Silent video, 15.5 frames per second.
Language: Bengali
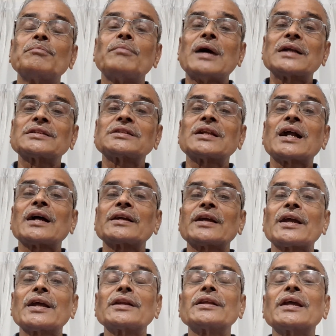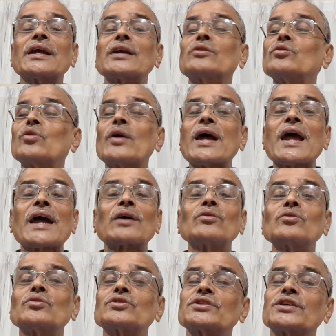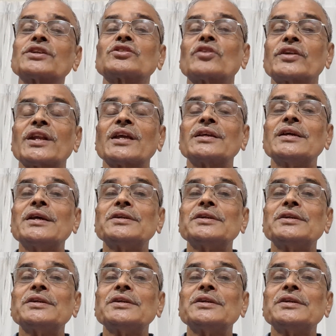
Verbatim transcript: মাত্রা জ্ঞান এগুলো এখনও শেষ হয় নাই